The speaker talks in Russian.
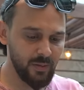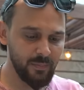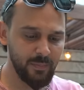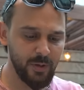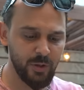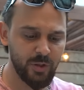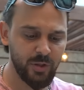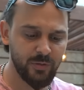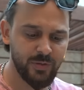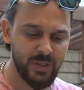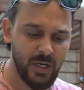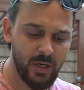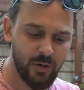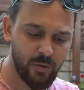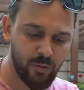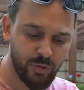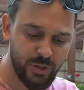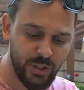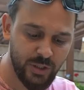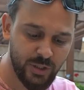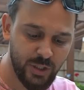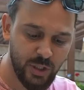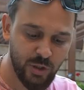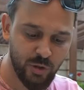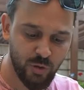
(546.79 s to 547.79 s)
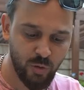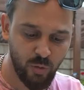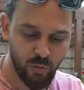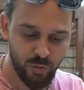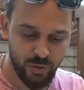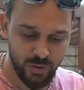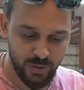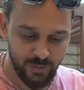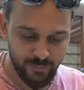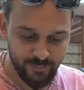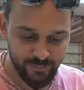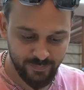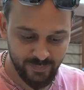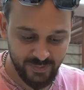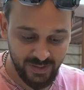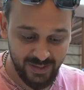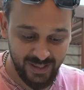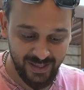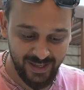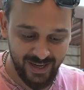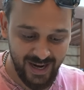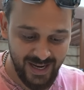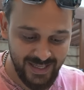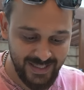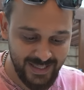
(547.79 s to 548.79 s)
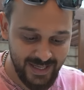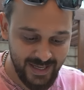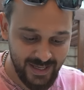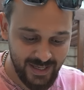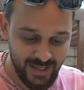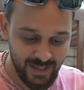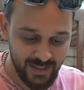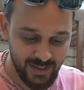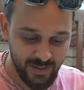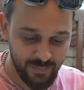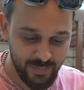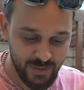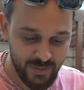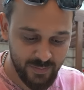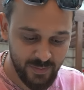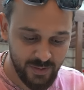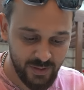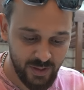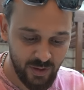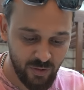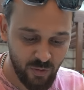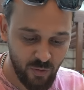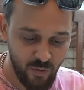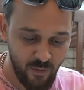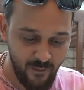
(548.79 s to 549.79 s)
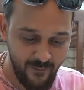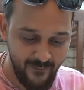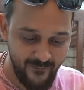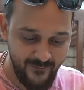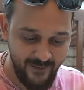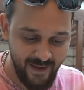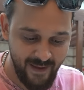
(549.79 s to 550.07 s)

Мы еще взяли грузинский соус. Красненький, ты посмотри на него.